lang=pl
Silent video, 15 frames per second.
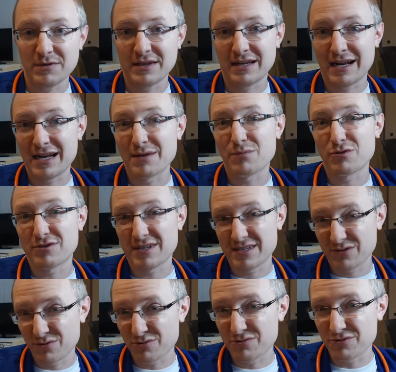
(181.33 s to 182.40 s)
mitralna podczas
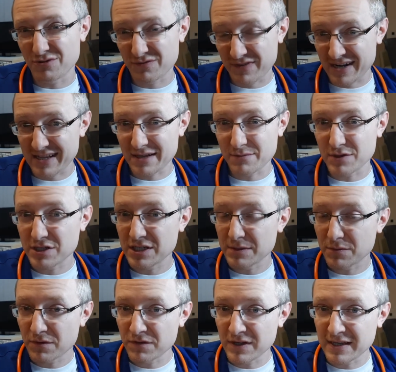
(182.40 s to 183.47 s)
skurczu otwarta być
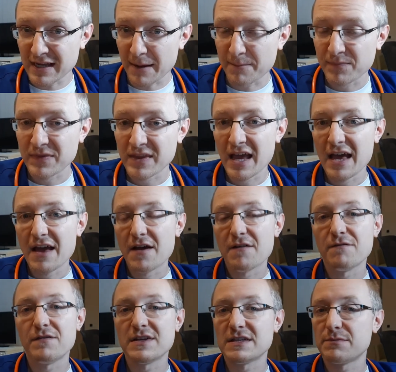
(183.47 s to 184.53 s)
nie powinna,
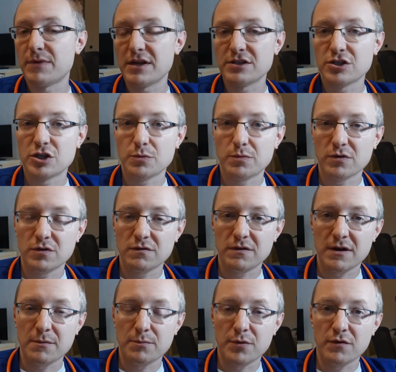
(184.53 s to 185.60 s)
więc będzie to
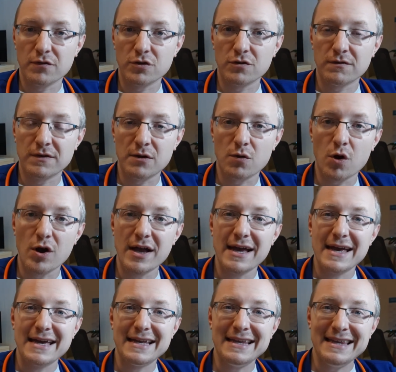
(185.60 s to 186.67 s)
powodowało
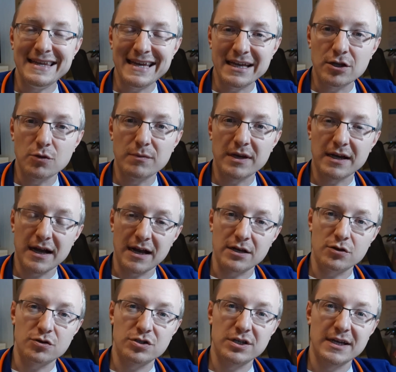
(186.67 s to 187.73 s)

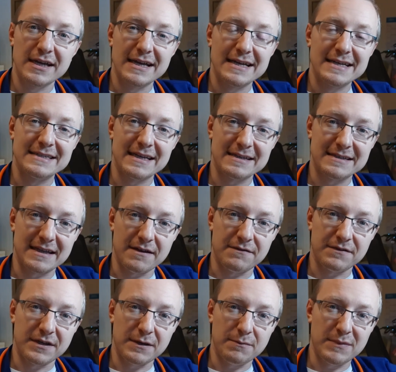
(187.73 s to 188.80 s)
niedomykalność
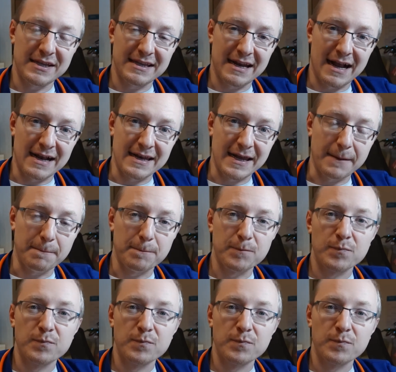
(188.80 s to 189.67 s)
zastawki mitralnej.